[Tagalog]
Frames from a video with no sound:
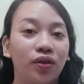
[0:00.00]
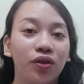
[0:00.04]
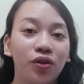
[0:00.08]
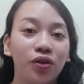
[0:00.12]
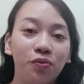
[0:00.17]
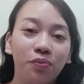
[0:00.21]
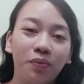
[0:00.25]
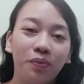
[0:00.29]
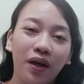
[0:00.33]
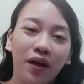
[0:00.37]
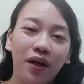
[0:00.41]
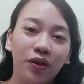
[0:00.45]

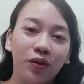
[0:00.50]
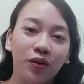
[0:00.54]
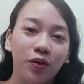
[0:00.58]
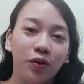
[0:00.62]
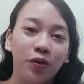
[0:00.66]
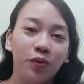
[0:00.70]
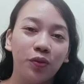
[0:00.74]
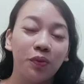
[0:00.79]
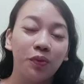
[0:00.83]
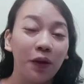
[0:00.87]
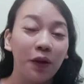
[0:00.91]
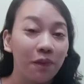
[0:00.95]
yung paano
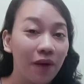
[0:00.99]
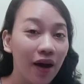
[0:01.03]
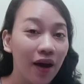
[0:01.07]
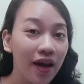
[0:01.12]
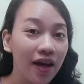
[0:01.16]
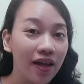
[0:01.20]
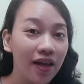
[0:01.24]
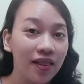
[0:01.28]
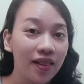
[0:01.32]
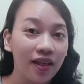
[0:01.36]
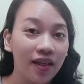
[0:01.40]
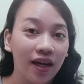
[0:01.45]

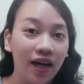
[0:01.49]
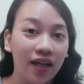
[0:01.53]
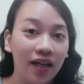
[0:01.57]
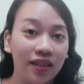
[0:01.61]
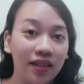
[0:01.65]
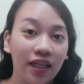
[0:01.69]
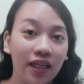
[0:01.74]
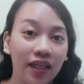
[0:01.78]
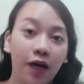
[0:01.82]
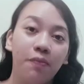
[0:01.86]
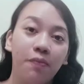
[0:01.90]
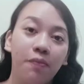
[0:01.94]
magbayad ng
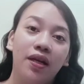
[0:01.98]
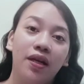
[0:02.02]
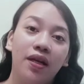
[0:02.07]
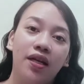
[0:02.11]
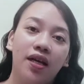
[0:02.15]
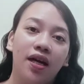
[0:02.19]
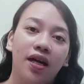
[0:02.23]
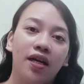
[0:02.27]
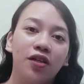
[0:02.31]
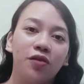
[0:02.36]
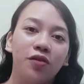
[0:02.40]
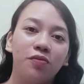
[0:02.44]
ating
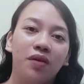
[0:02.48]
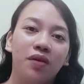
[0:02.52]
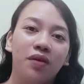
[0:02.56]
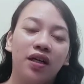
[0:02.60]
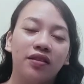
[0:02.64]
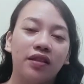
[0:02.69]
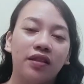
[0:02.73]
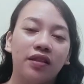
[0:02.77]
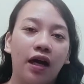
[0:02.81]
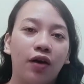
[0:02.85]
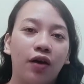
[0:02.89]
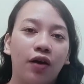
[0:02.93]
amilyar, yung mga
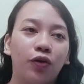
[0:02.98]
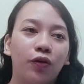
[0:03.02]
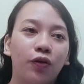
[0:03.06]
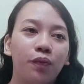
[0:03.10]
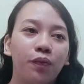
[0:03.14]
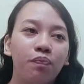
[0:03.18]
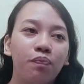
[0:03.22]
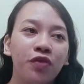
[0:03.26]
taong